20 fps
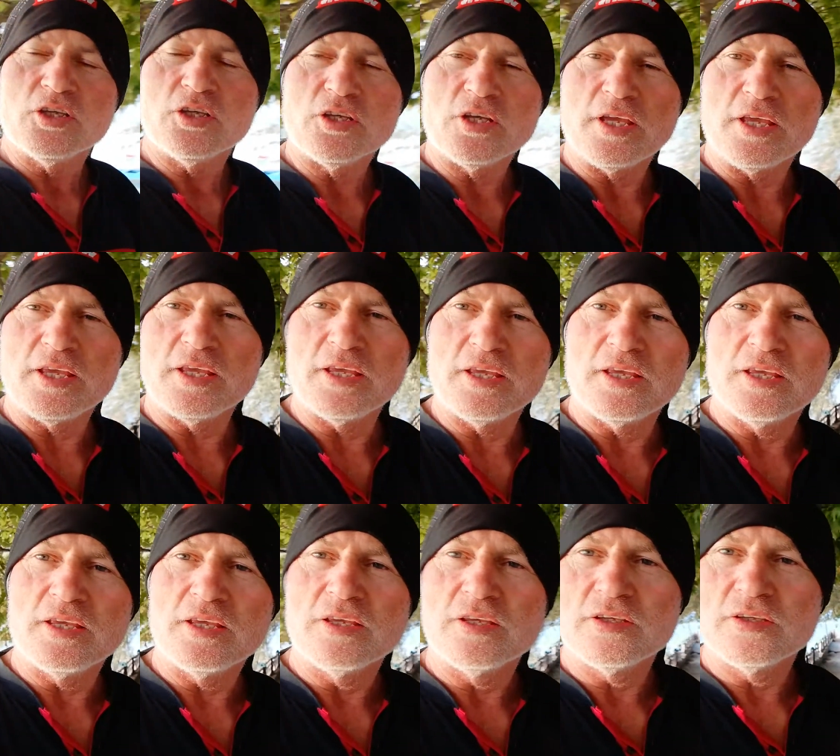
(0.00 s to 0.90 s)
Ee,
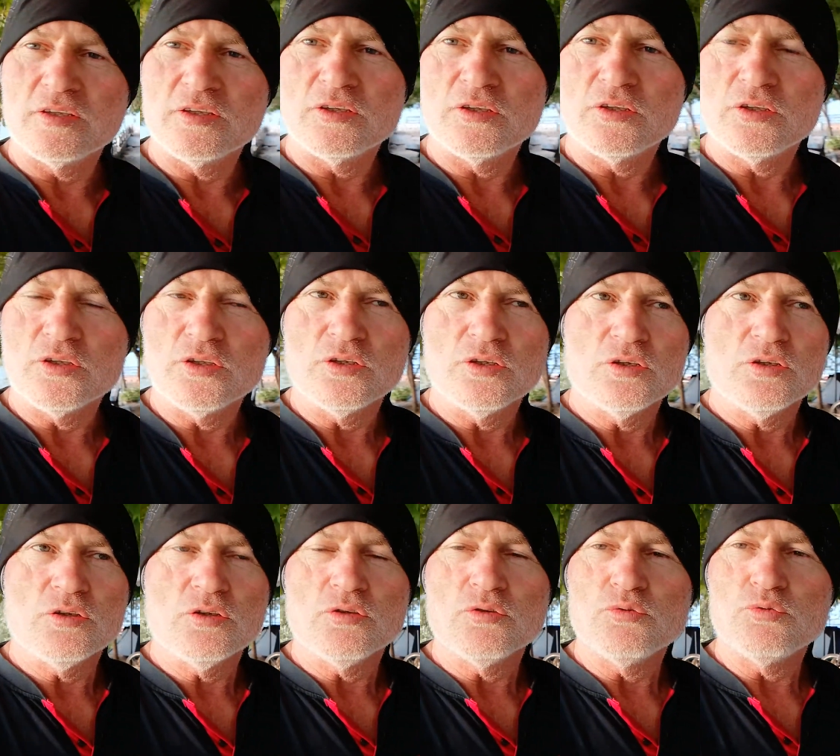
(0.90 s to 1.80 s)

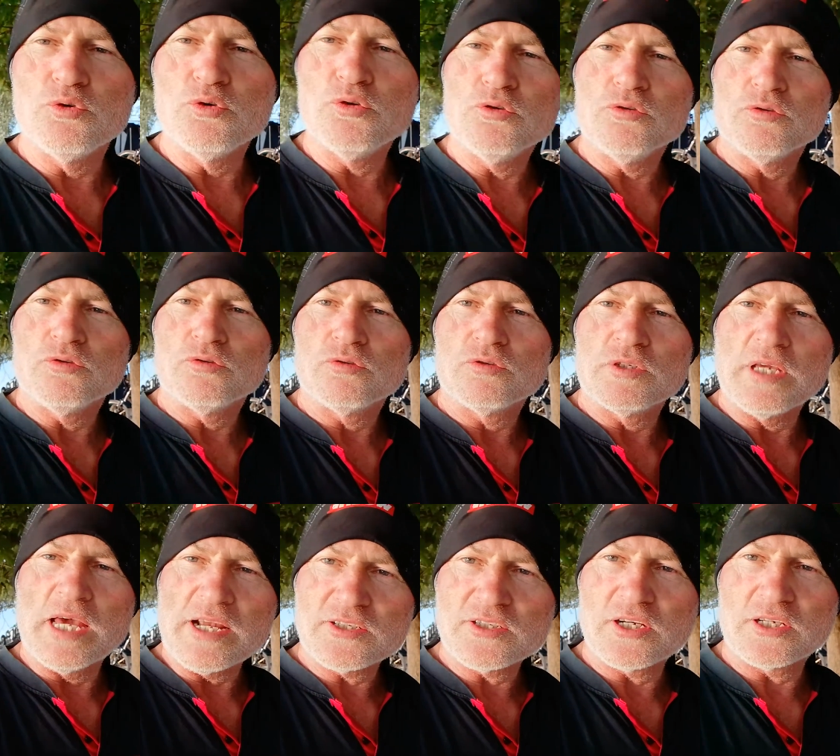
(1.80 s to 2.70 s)
dün
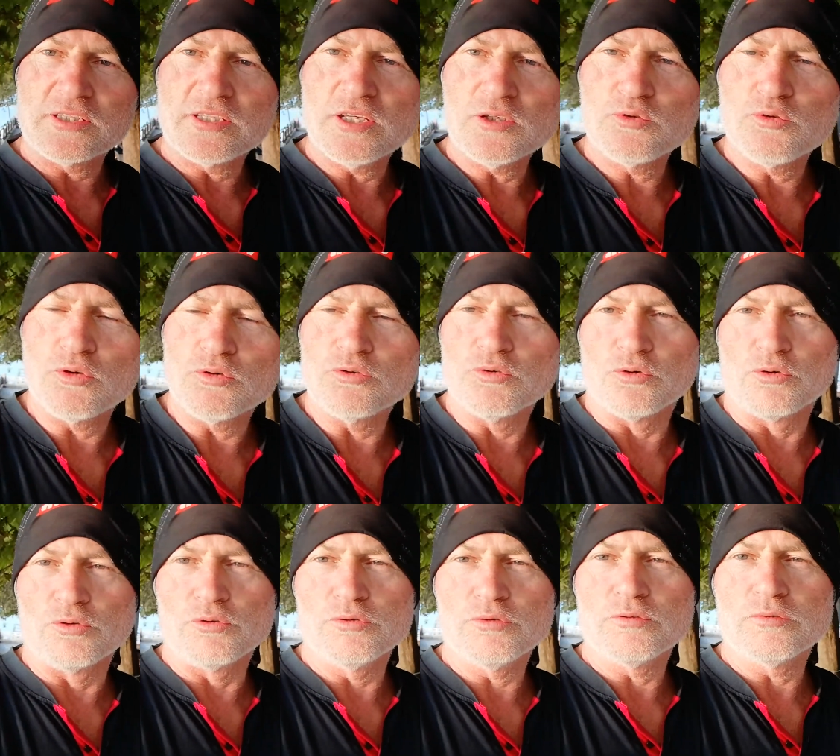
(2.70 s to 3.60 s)
gerçekten çok
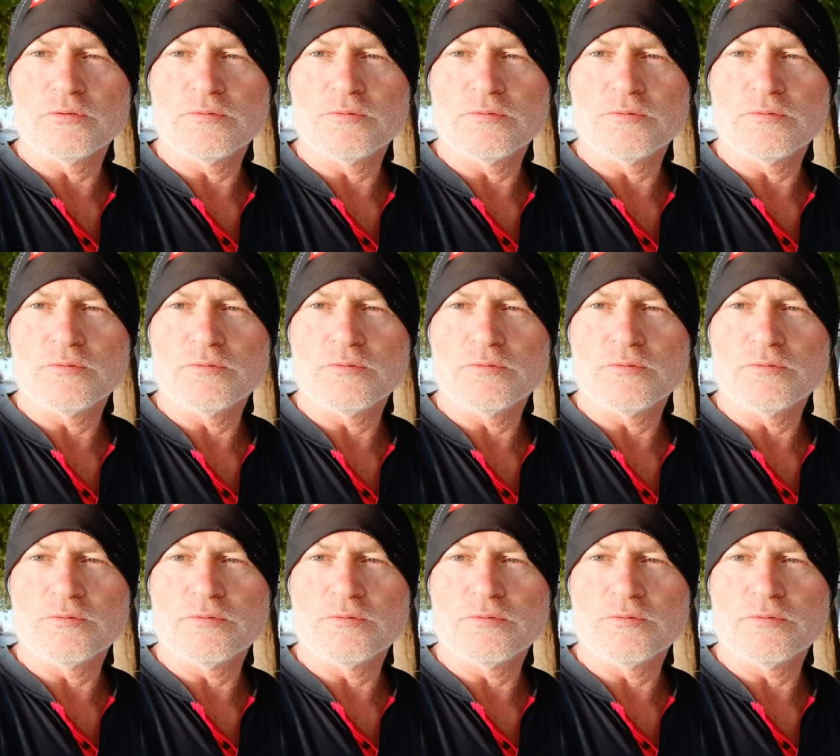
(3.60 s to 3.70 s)
yorulduk.